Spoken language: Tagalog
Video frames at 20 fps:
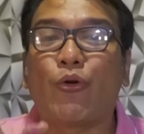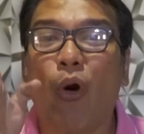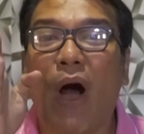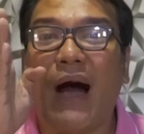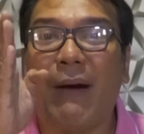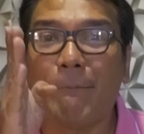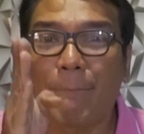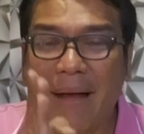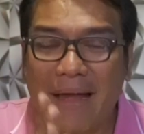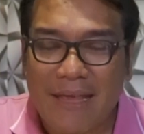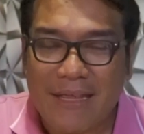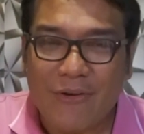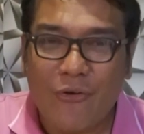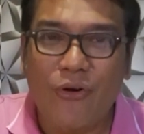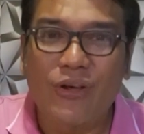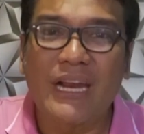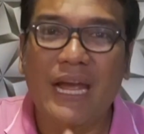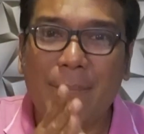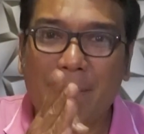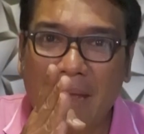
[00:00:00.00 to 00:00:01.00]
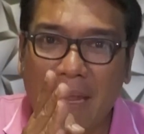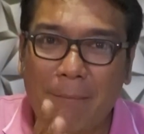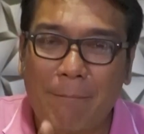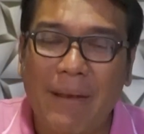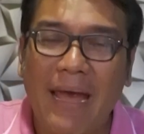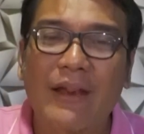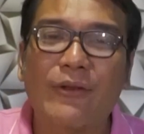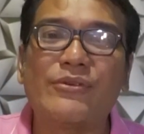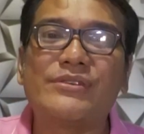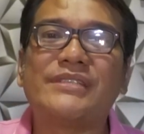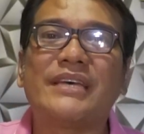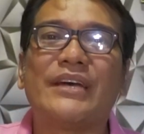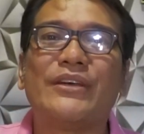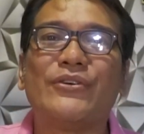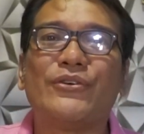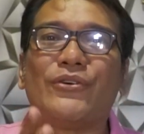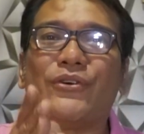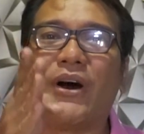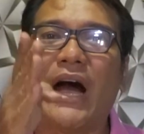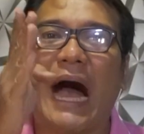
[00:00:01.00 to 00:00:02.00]
kung ang Panginoon ay may plano sa
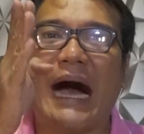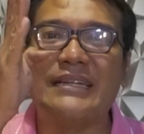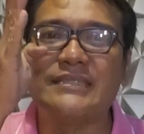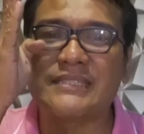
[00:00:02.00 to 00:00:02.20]
iyo,